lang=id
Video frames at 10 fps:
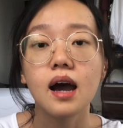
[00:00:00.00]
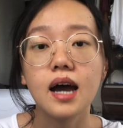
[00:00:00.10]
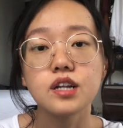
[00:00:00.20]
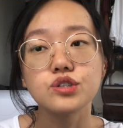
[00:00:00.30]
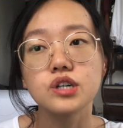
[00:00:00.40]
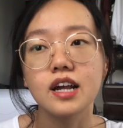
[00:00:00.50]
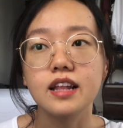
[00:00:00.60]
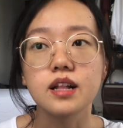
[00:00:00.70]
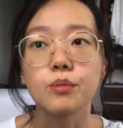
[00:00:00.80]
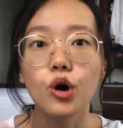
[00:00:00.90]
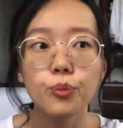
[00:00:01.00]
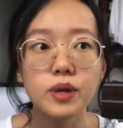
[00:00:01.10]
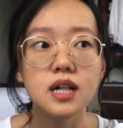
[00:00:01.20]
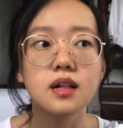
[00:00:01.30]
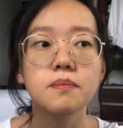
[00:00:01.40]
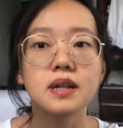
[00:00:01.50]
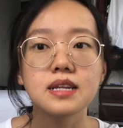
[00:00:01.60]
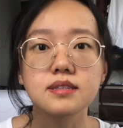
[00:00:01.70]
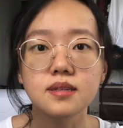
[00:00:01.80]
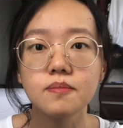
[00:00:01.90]
Ada juga rental mobil,
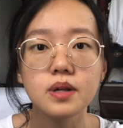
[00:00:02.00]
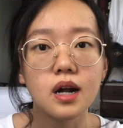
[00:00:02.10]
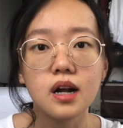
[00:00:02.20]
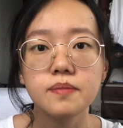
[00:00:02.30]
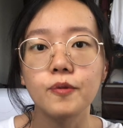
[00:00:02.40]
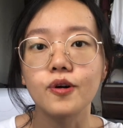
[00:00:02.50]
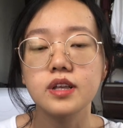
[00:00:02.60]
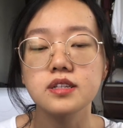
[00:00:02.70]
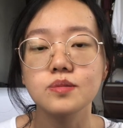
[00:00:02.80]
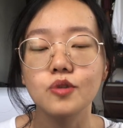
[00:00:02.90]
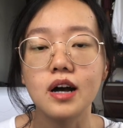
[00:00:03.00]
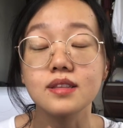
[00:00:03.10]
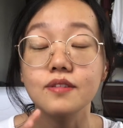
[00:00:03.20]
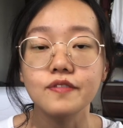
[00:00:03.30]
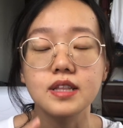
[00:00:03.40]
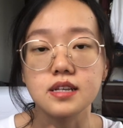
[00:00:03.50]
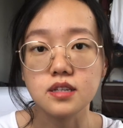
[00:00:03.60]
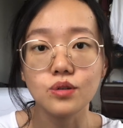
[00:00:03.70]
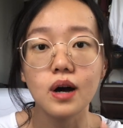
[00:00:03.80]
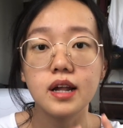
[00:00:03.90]
beli SIM card, pokoknya semua aktivitas
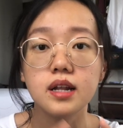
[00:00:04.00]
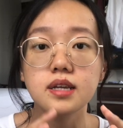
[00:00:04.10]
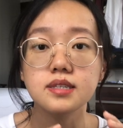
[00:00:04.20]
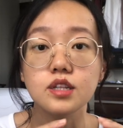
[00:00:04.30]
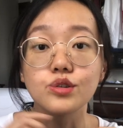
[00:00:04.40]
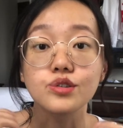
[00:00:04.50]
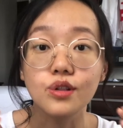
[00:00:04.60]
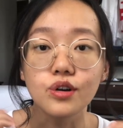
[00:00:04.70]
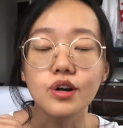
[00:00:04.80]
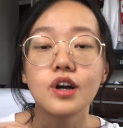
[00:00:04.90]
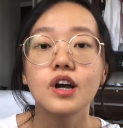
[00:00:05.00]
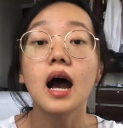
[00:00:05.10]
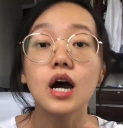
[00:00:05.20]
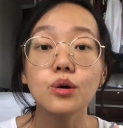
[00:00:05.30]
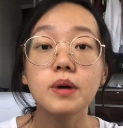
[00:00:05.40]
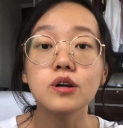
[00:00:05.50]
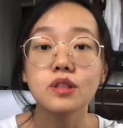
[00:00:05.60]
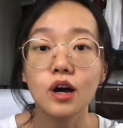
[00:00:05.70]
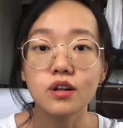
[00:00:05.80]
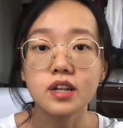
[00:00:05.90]
itu ada di situs Klik. Aku
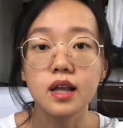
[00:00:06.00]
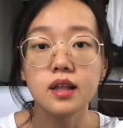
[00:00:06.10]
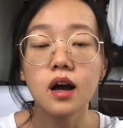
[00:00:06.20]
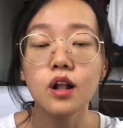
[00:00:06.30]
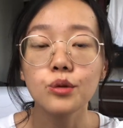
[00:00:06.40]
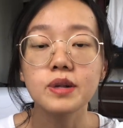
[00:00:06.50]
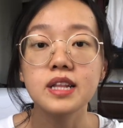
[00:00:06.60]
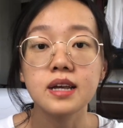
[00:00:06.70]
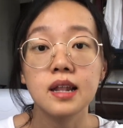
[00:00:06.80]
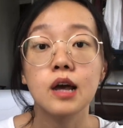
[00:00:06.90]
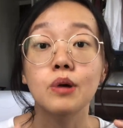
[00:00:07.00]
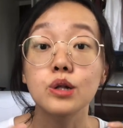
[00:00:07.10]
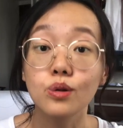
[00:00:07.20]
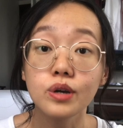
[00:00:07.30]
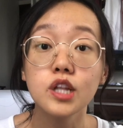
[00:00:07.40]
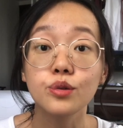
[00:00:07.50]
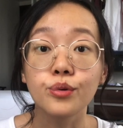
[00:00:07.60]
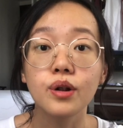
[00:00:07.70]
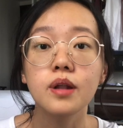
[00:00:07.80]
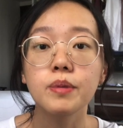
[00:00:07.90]
baru tahu ternyata kalau beli tiket lewat Klik
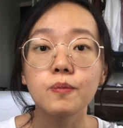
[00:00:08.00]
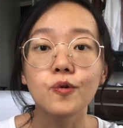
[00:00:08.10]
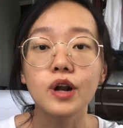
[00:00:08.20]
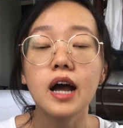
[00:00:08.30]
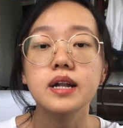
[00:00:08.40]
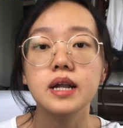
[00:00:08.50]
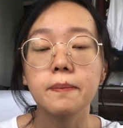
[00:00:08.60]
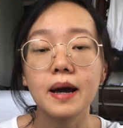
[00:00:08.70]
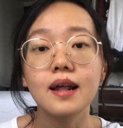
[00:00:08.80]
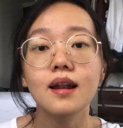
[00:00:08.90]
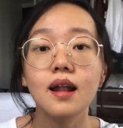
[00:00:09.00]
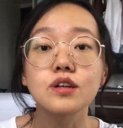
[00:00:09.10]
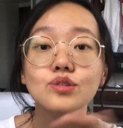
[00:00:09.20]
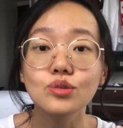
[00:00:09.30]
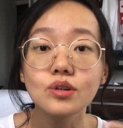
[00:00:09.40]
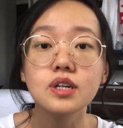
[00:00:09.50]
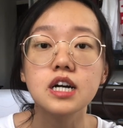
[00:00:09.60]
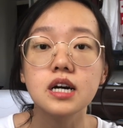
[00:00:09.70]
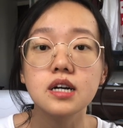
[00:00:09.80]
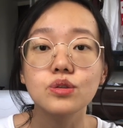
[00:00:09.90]
itu lebih murah daripada langsung
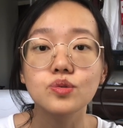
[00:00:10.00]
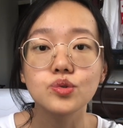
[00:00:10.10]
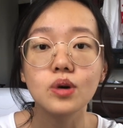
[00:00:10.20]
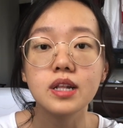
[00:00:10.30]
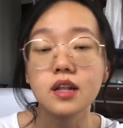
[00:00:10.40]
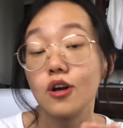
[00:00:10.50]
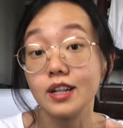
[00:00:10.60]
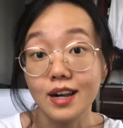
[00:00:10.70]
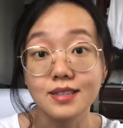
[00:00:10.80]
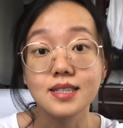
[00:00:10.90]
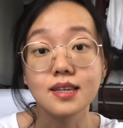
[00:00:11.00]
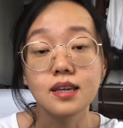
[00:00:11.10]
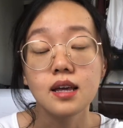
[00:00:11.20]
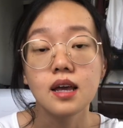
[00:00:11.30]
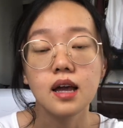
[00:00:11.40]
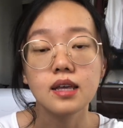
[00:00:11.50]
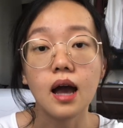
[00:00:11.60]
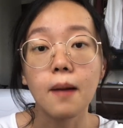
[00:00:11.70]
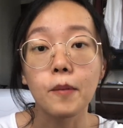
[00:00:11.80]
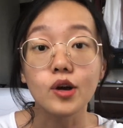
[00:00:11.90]
ke tujuan atau atraksi
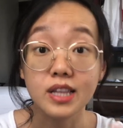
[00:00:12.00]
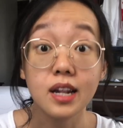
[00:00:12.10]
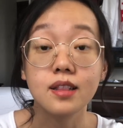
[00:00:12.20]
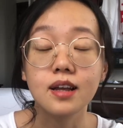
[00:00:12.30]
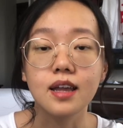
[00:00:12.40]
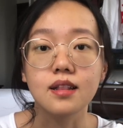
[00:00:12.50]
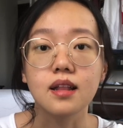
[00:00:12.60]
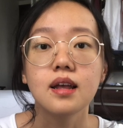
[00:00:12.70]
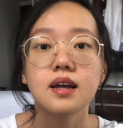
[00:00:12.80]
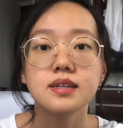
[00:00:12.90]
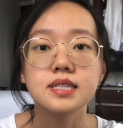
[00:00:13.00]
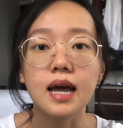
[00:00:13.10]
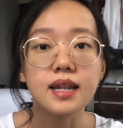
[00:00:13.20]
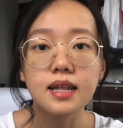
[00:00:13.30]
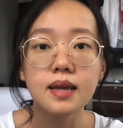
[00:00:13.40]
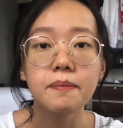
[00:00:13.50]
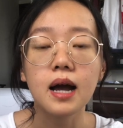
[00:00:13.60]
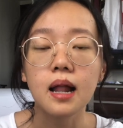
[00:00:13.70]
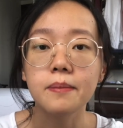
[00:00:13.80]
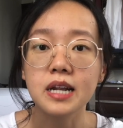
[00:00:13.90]
yang mau kita datengin. Jadi
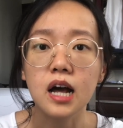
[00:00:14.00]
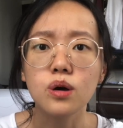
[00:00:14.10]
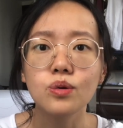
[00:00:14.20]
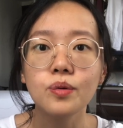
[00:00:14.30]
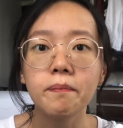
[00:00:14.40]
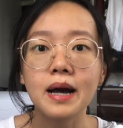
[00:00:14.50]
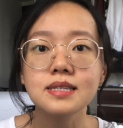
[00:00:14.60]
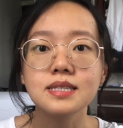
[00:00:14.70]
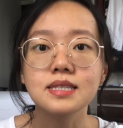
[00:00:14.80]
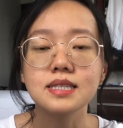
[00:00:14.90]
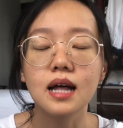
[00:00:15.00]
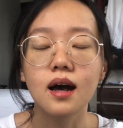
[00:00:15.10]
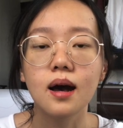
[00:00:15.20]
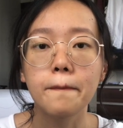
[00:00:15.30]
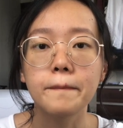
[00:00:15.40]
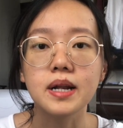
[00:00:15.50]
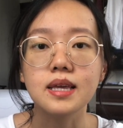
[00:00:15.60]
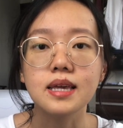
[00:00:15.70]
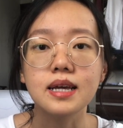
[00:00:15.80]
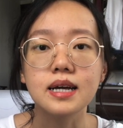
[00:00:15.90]
pengalaman aku pas Eh,
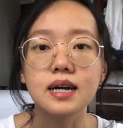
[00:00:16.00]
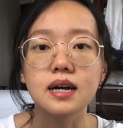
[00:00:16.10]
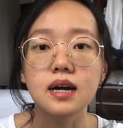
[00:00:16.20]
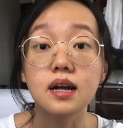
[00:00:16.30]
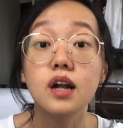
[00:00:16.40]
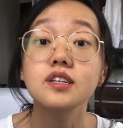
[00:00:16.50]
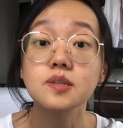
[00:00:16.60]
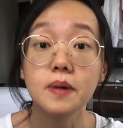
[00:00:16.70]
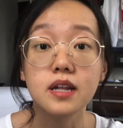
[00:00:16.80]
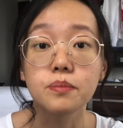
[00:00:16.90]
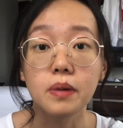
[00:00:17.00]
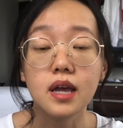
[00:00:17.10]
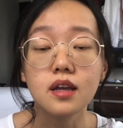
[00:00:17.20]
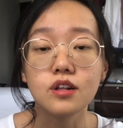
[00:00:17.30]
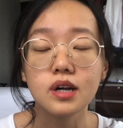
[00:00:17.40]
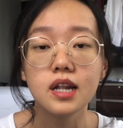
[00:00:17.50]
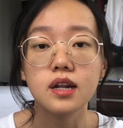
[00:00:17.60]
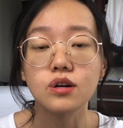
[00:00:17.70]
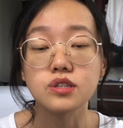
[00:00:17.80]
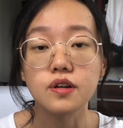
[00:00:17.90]
pergi ke Gardens by the Bay itu kan
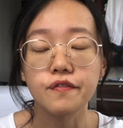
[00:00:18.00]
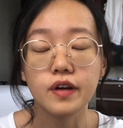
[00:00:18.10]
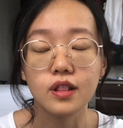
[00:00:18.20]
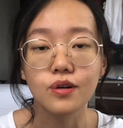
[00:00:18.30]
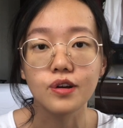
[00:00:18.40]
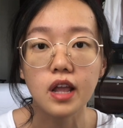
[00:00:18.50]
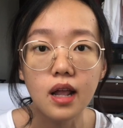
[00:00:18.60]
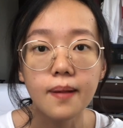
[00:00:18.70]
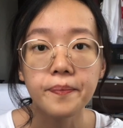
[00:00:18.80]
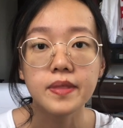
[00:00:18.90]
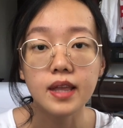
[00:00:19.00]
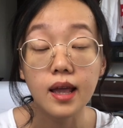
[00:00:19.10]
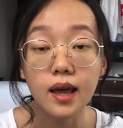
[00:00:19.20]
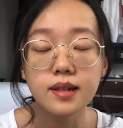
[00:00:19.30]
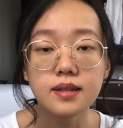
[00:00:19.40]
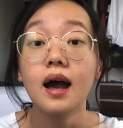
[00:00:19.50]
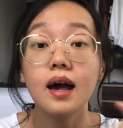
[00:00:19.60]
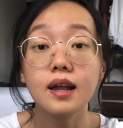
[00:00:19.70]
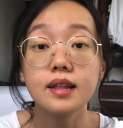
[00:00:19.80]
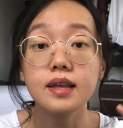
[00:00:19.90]
ada conservatory tiket
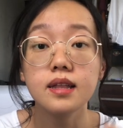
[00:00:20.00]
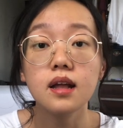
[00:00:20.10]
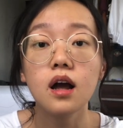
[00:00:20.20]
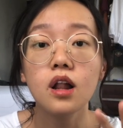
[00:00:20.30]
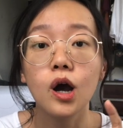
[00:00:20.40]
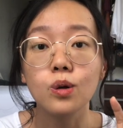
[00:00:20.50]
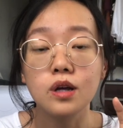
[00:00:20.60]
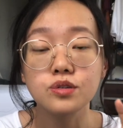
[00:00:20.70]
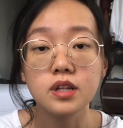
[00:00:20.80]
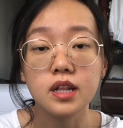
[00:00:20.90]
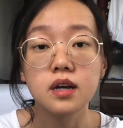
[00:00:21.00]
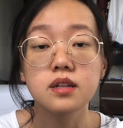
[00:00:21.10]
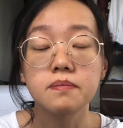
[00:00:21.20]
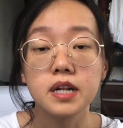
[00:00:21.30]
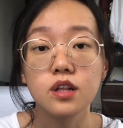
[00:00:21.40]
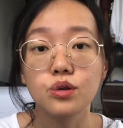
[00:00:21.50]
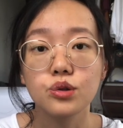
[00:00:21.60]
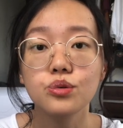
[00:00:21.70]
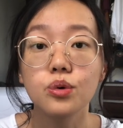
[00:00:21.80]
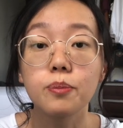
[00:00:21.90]
harga tiketnya kalau aku langsung datang ke tempat itu
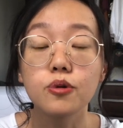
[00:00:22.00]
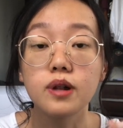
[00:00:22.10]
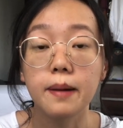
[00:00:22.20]
itu 28